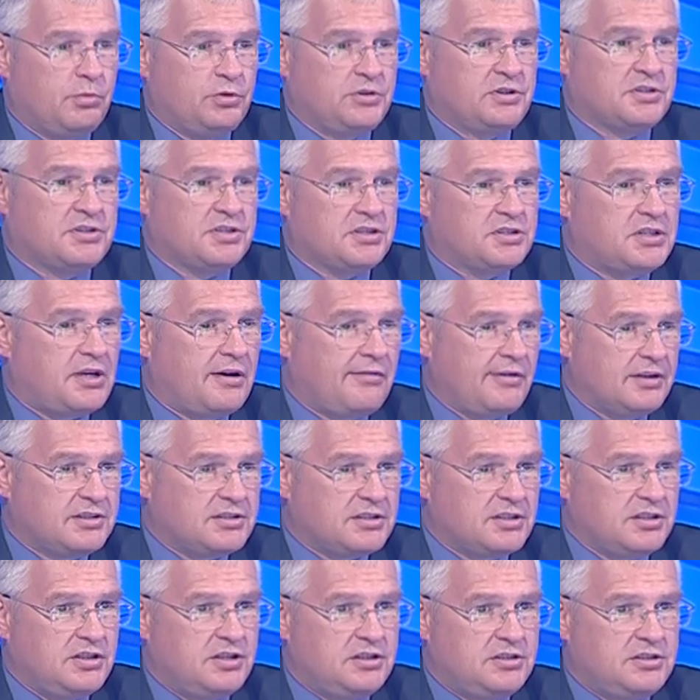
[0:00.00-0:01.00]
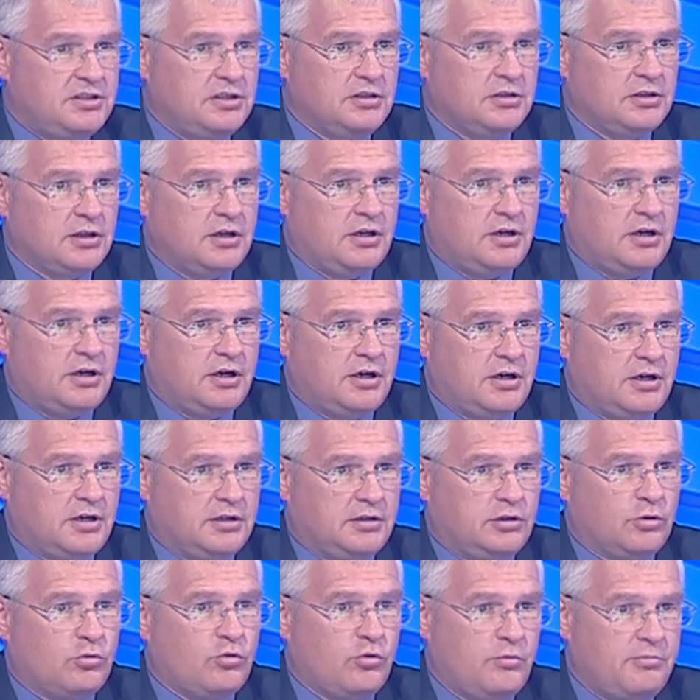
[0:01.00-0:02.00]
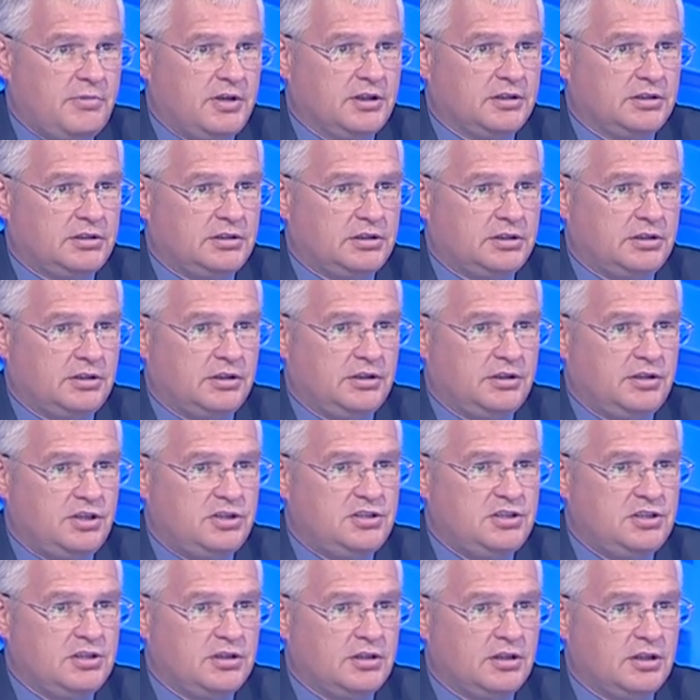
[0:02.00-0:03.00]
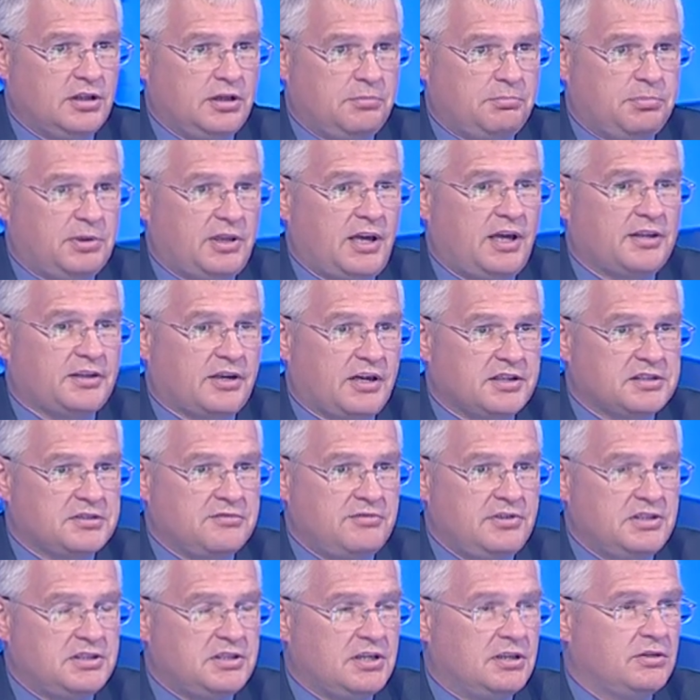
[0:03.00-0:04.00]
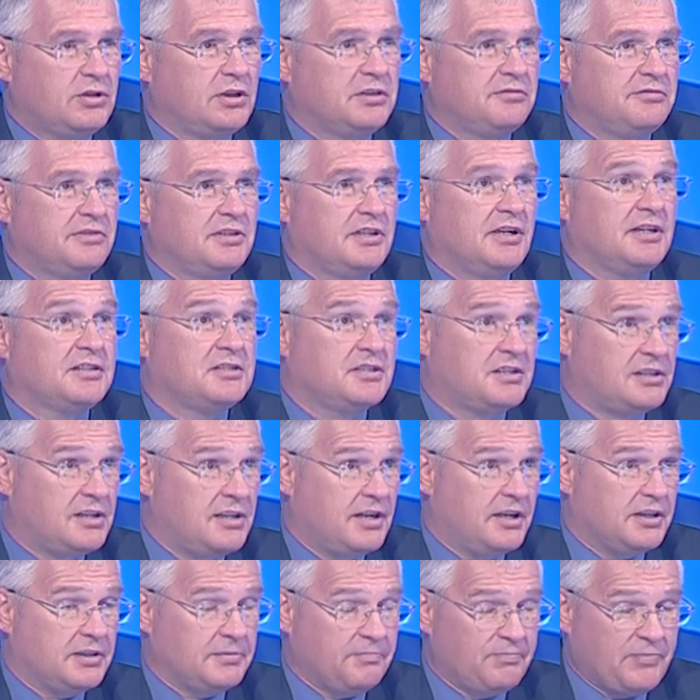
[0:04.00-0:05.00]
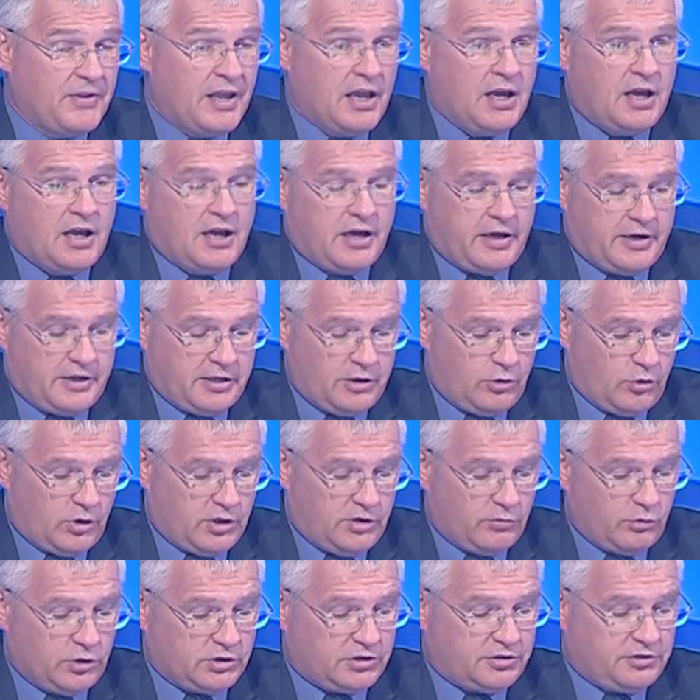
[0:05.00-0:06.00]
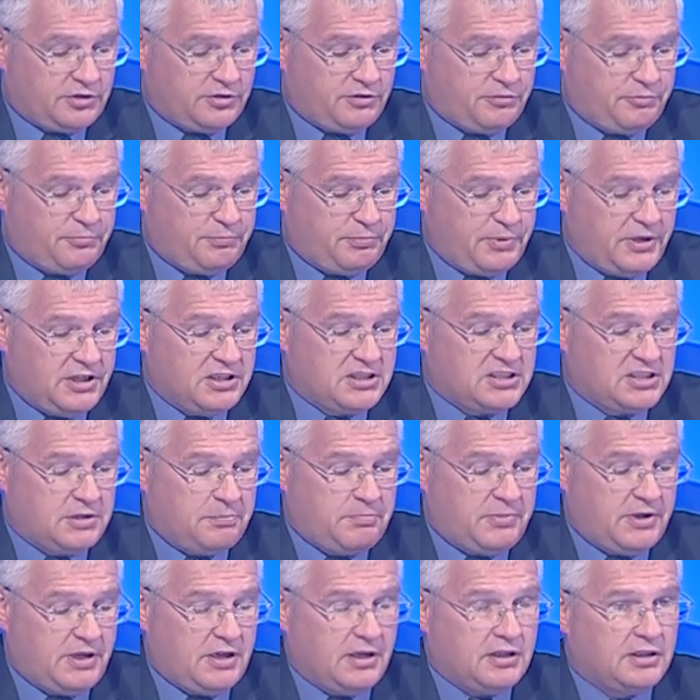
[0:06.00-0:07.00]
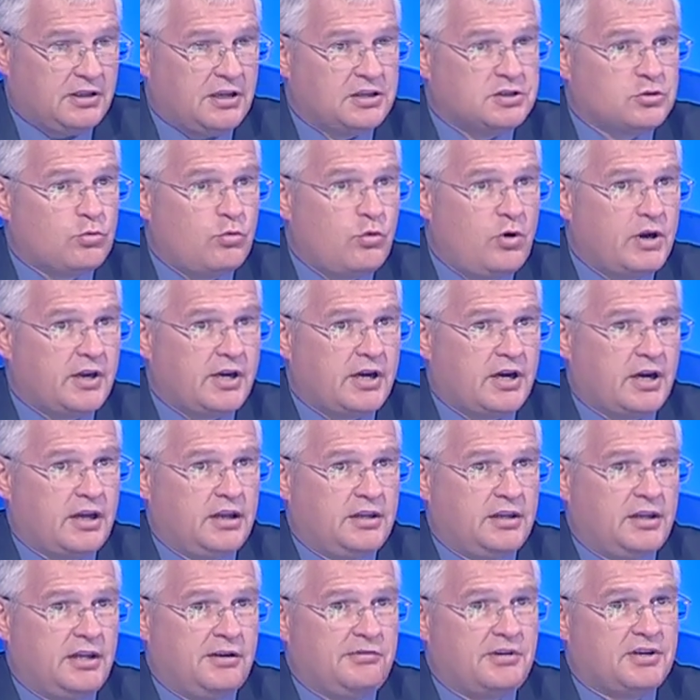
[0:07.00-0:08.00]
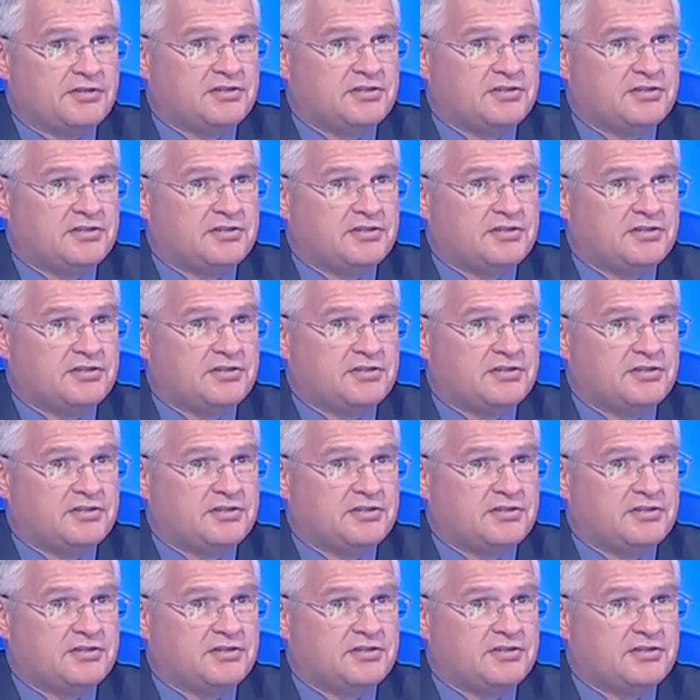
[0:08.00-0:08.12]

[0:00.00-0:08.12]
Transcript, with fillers: будет создаваться единый э, документ, единый план развития на 12 лет региона. Вот, в принципе, насколько, на